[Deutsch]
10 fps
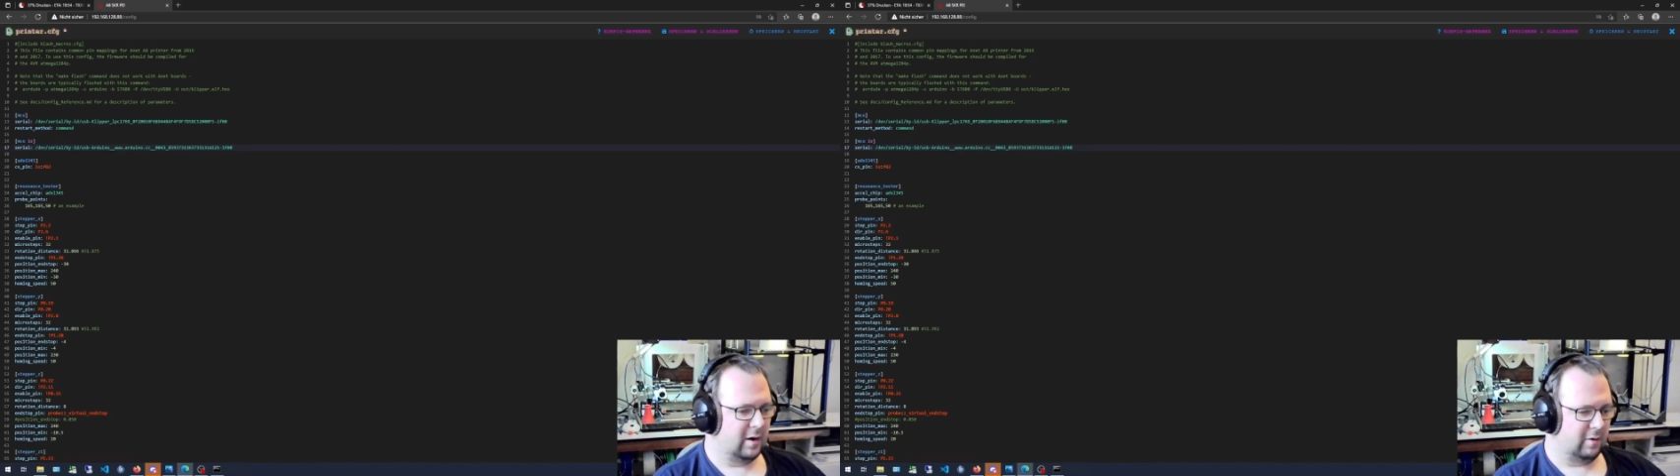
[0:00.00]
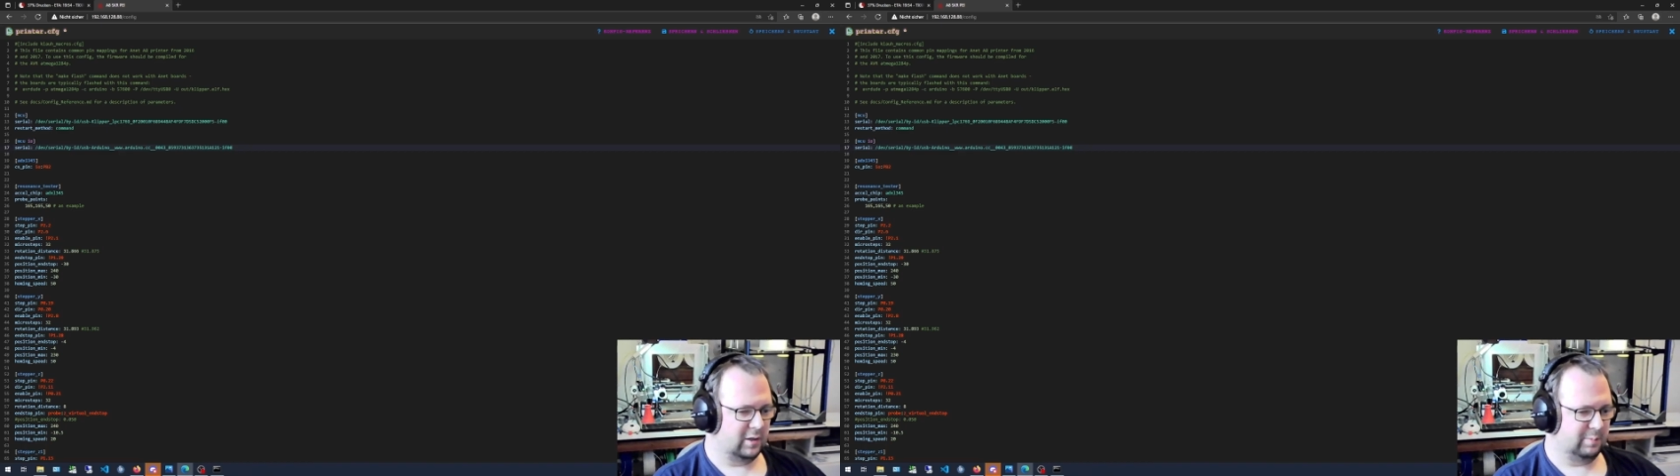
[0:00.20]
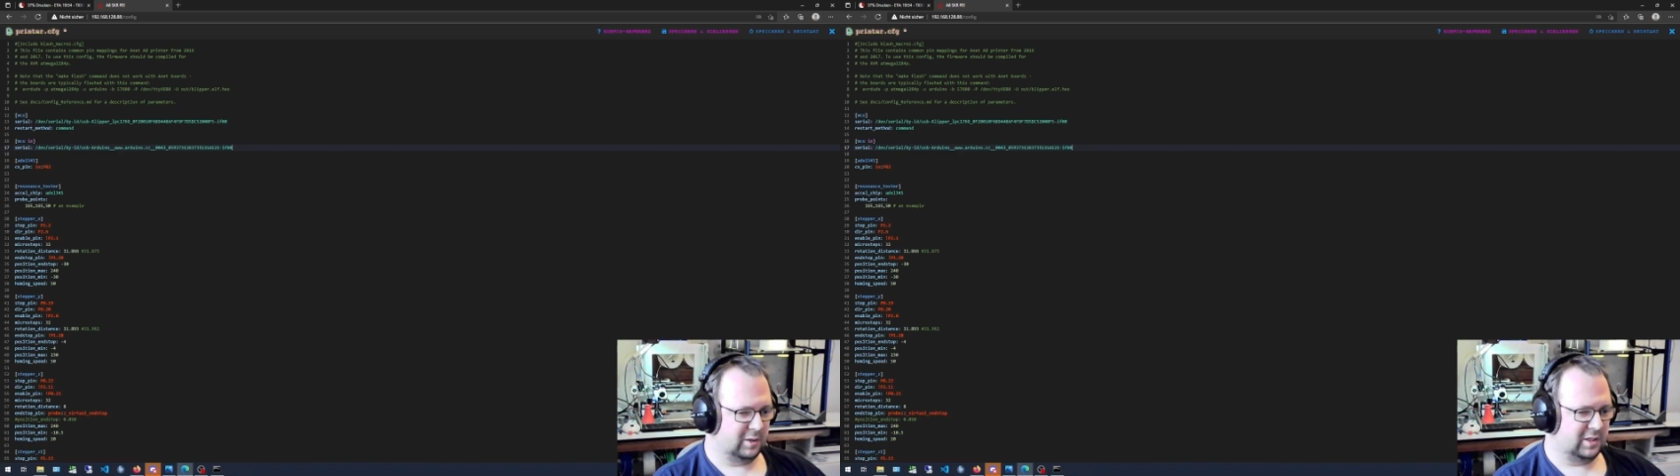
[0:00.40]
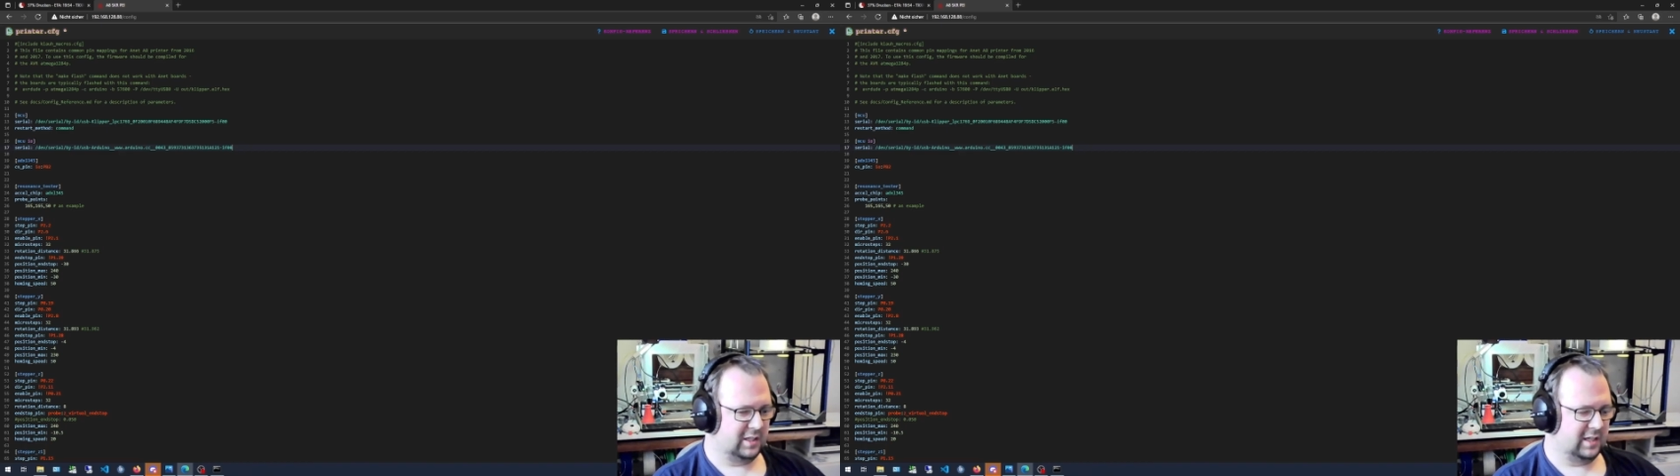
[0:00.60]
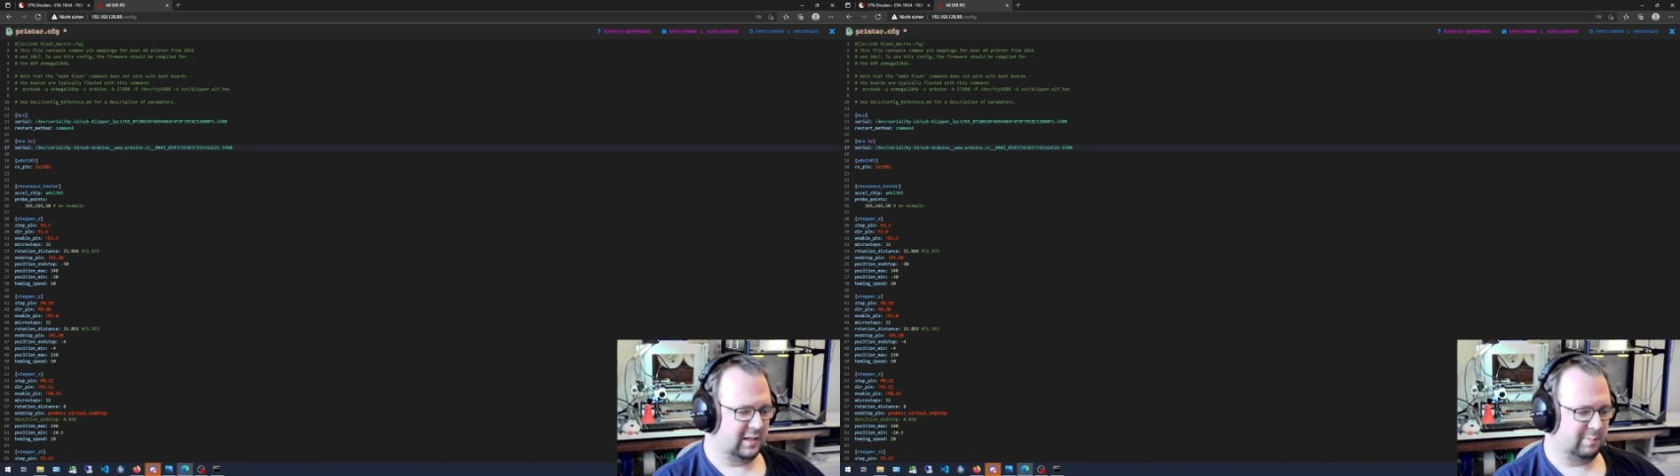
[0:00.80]
Und ich möchte nicht
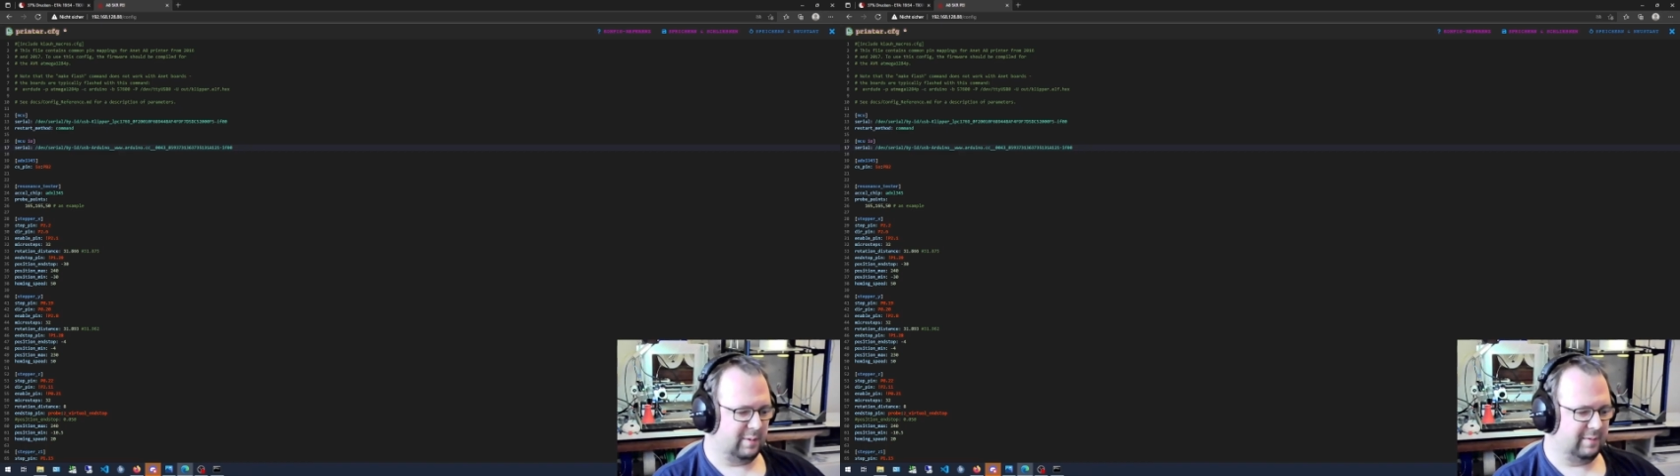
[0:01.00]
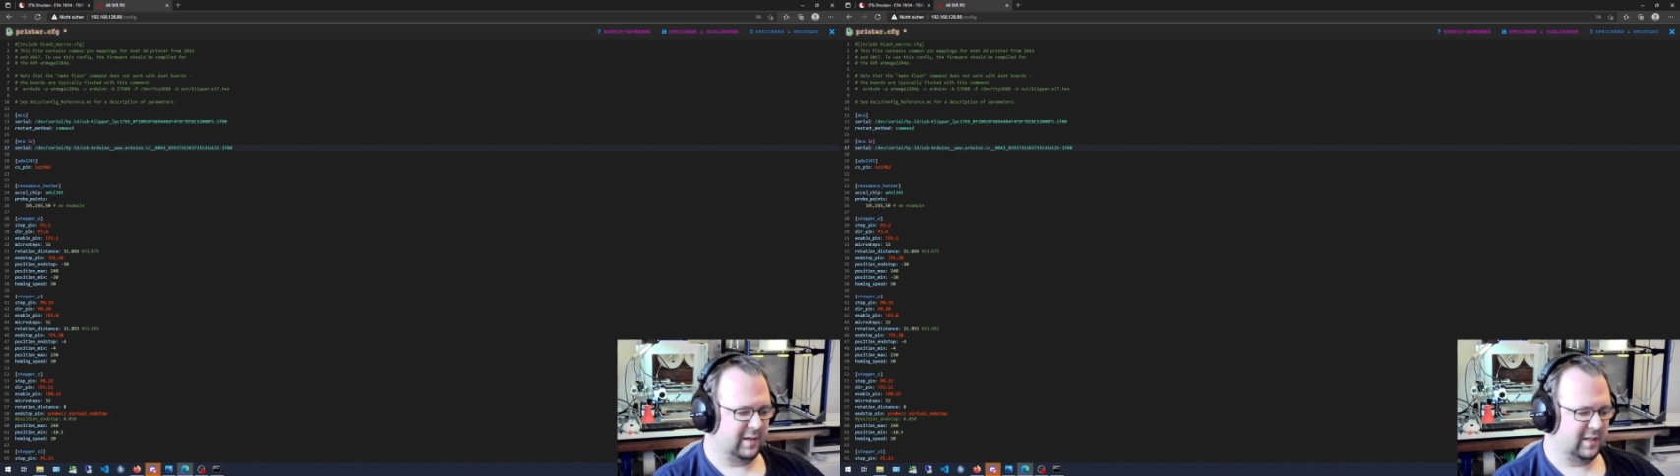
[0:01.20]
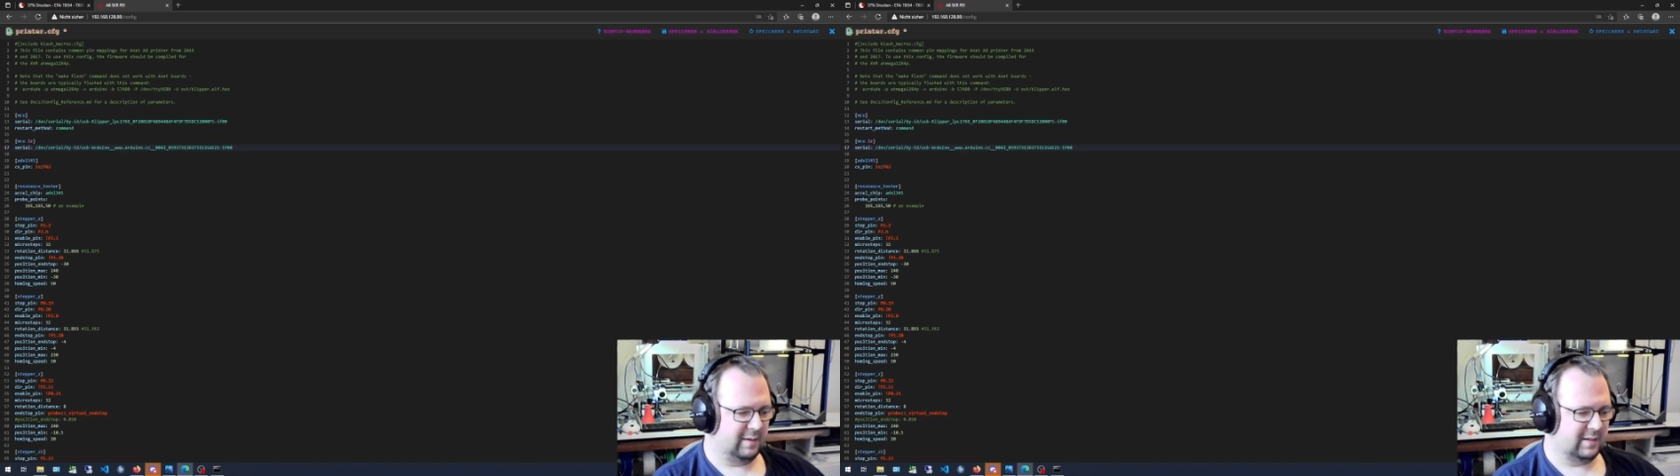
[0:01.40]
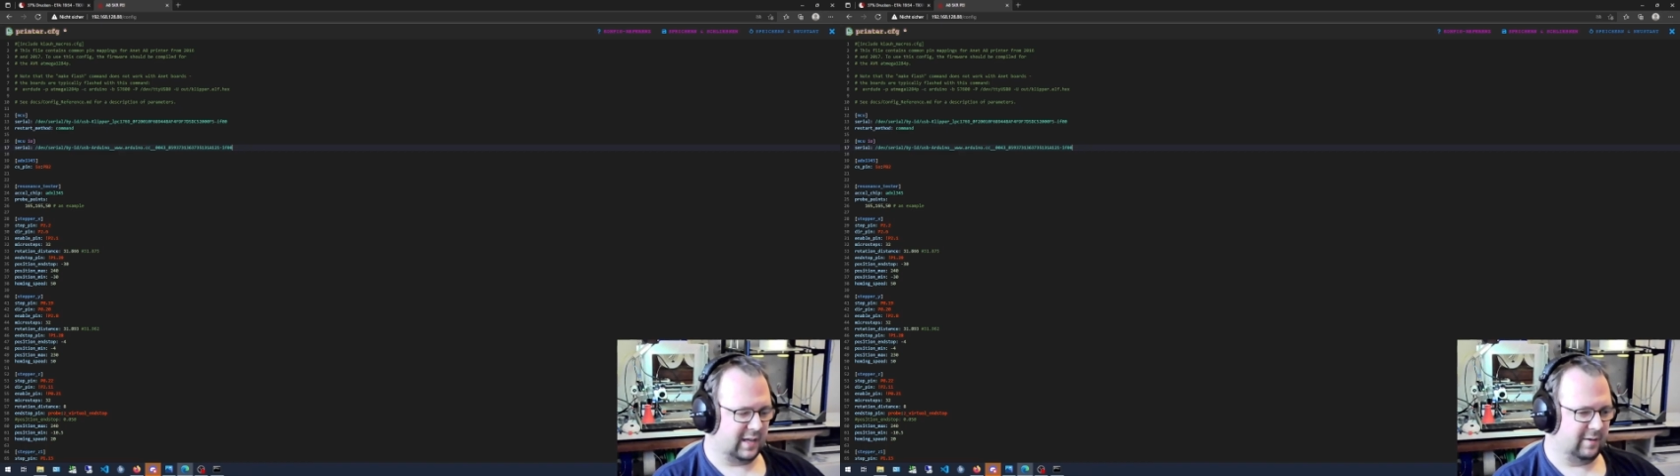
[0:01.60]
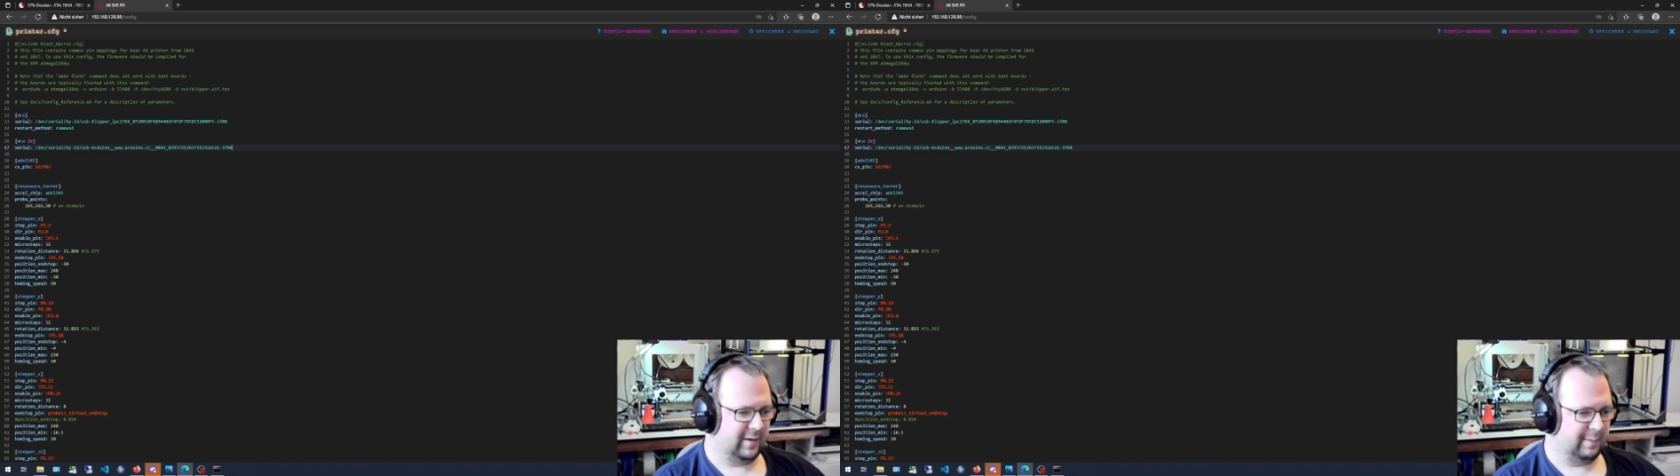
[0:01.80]
jedes Mal, wenn ich da was
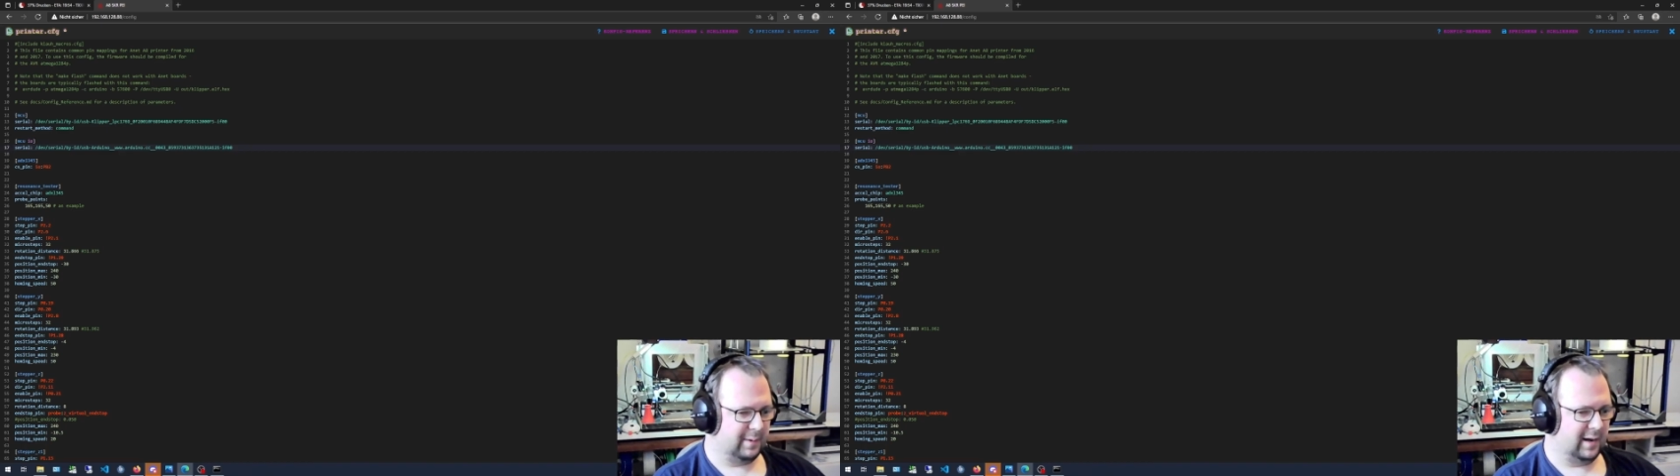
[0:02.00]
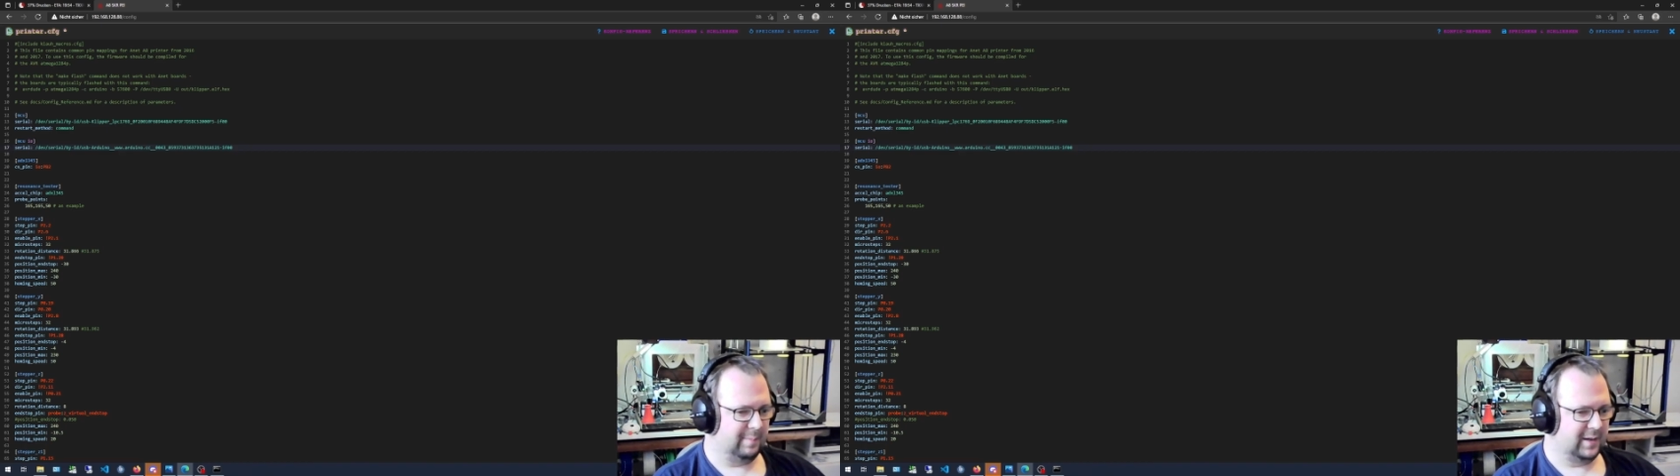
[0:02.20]
an- und abklemme,